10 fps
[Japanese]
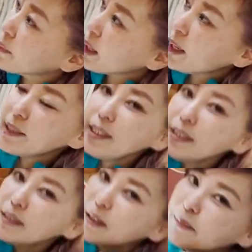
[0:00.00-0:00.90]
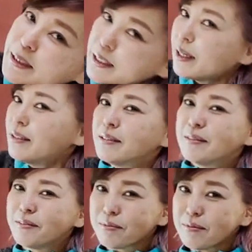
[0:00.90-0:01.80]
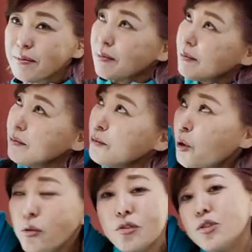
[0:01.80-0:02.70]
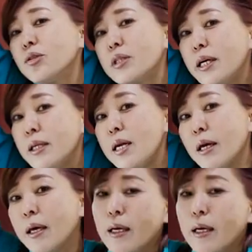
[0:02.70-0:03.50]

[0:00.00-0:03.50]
カチッって言いました。この状態で